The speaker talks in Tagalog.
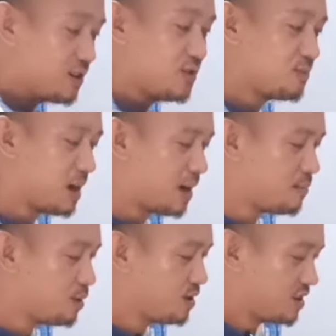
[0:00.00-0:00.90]
ko na yung
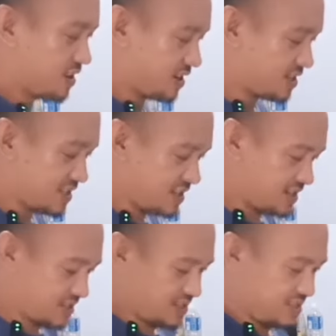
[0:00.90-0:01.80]
baboy
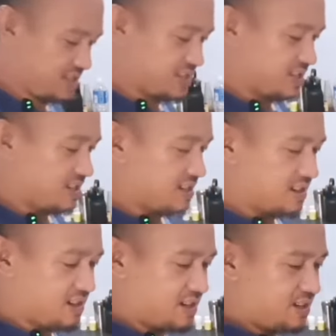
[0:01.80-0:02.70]
kasi
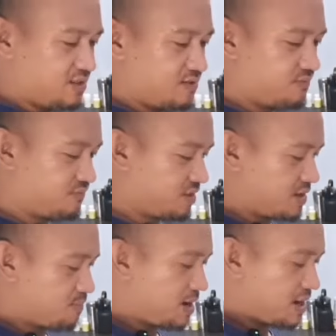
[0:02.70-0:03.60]
ano
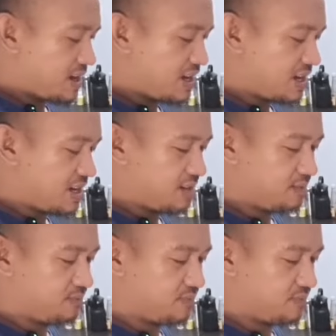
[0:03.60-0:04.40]
para